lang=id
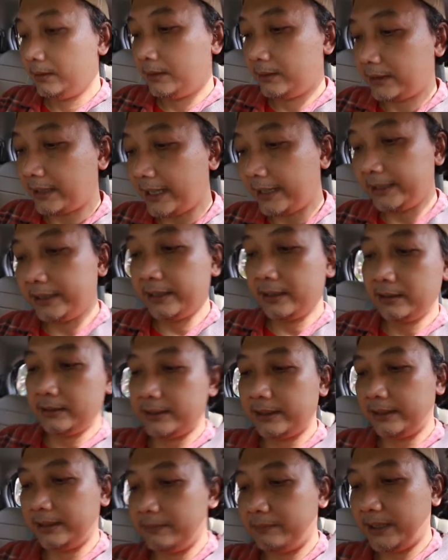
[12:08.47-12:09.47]
terakhir
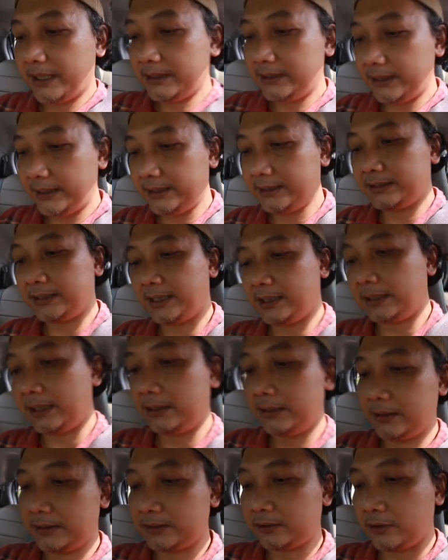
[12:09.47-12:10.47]
dari Mas Iksan
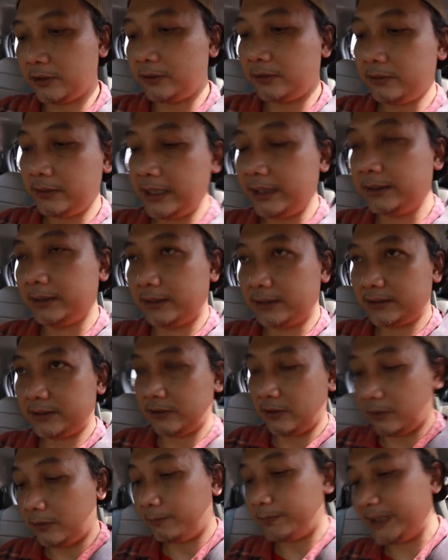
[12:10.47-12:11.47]
underscore
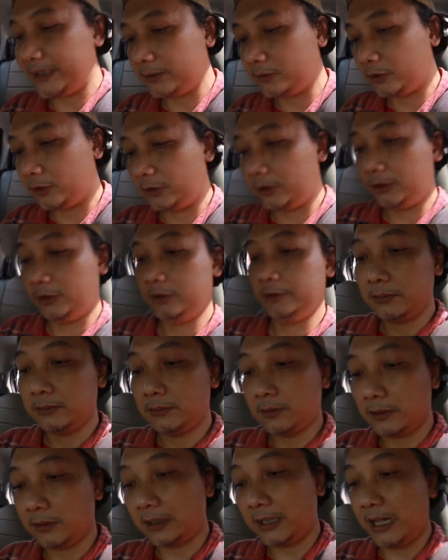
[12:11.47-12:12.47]
underscore pentul
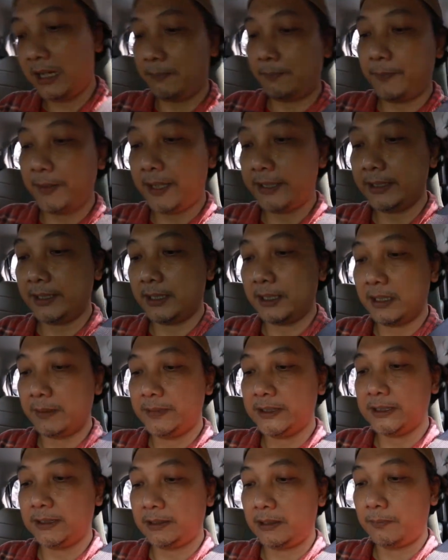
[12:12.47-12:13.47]
drone apa yang nggak
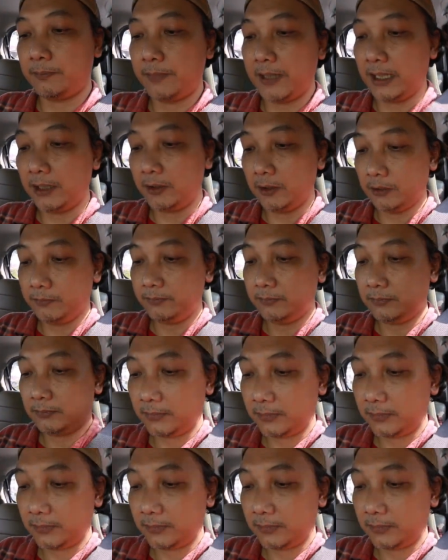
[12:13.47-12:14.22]
bisa terbang om